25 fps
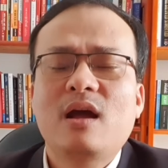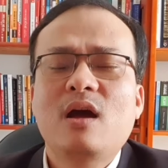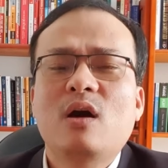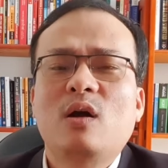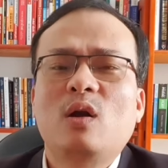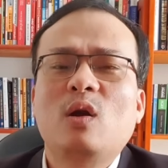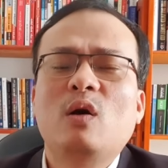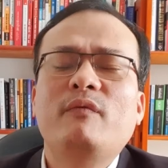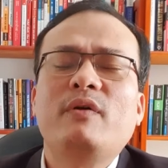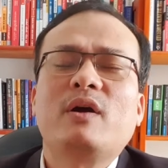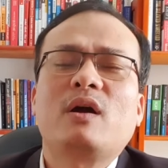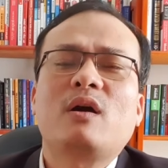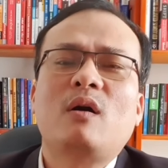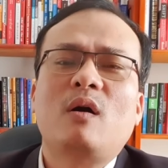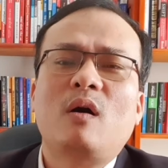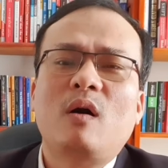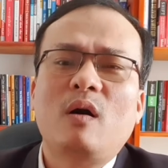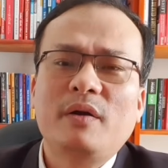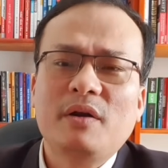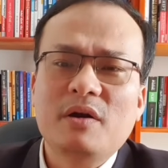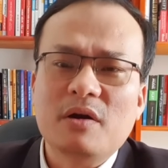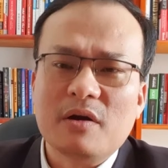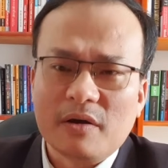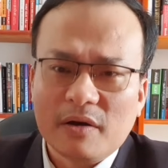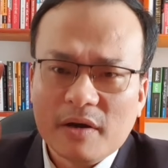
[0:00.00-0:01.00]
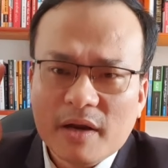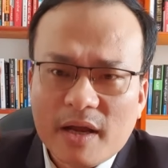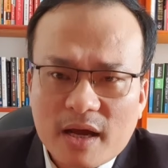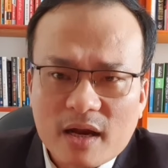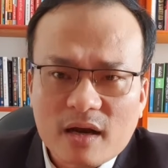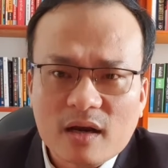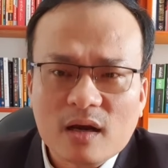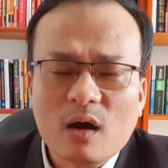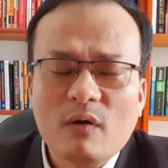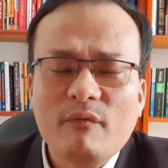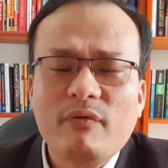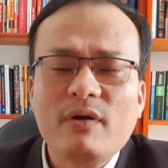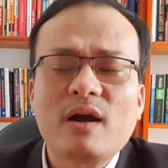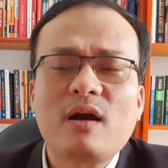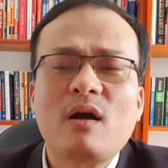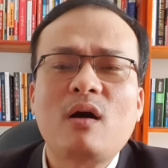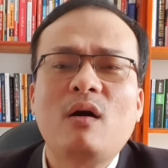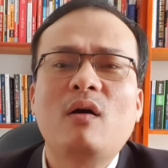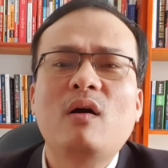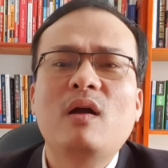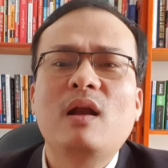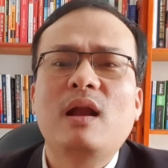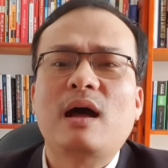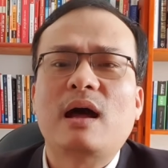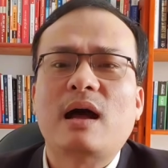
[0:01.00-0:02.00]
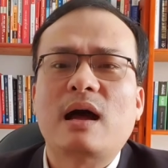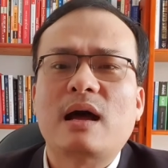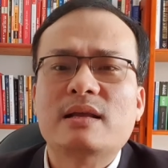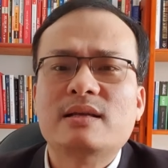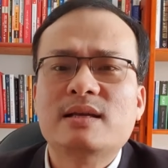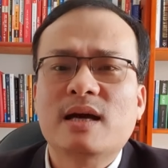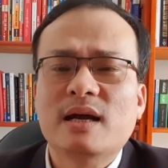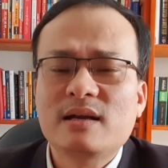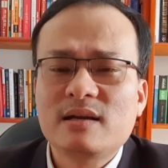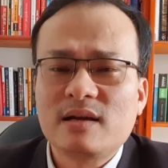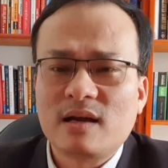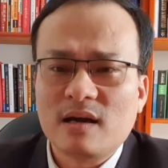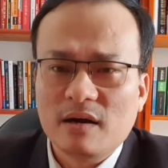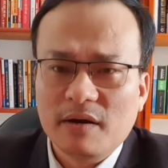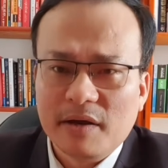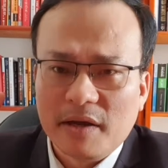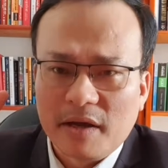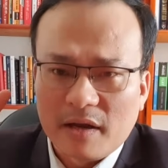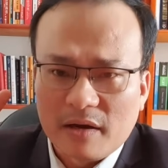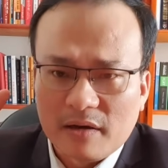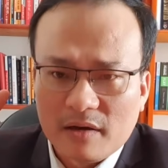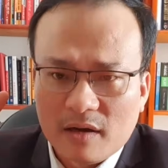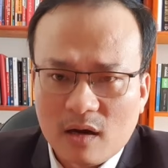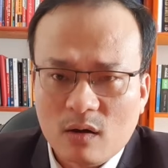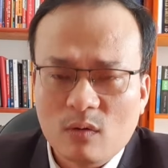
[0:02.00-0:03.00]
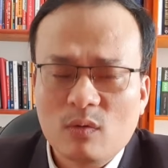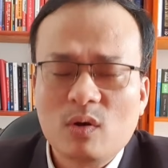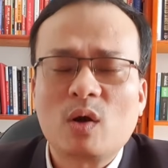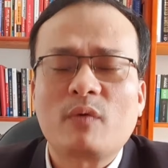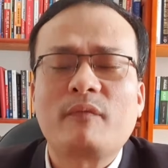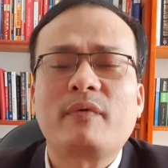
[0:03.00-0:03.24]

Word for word: nó phải có đường điện nó phải có là dân cư hiện hữu nó